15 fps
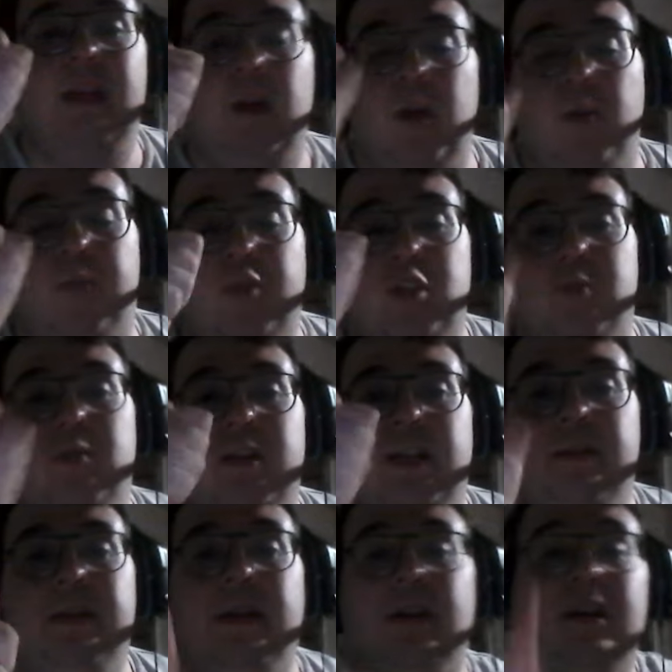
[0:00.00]
le pouce bleu
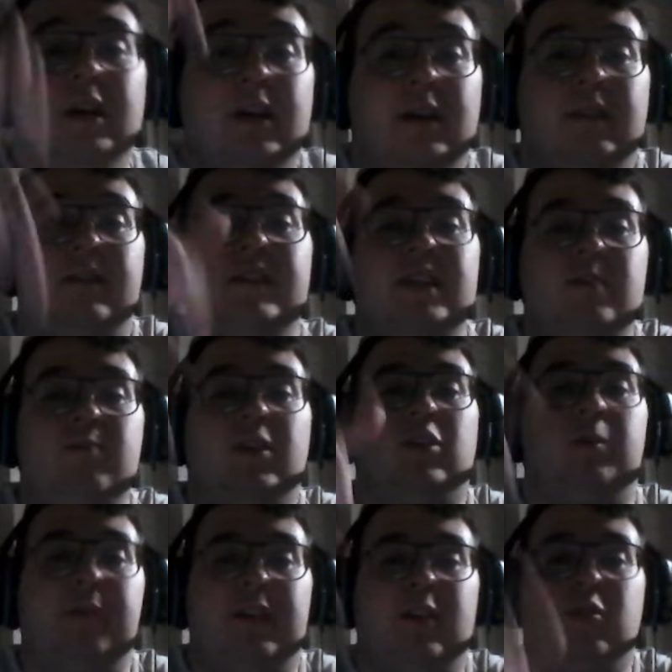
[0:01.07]
amis dites-moi ce
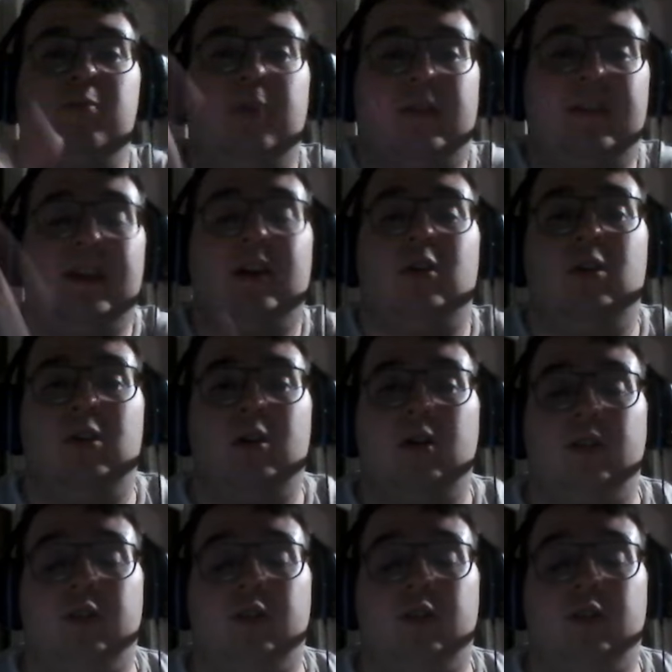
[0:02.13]
que pensez les supporters euh,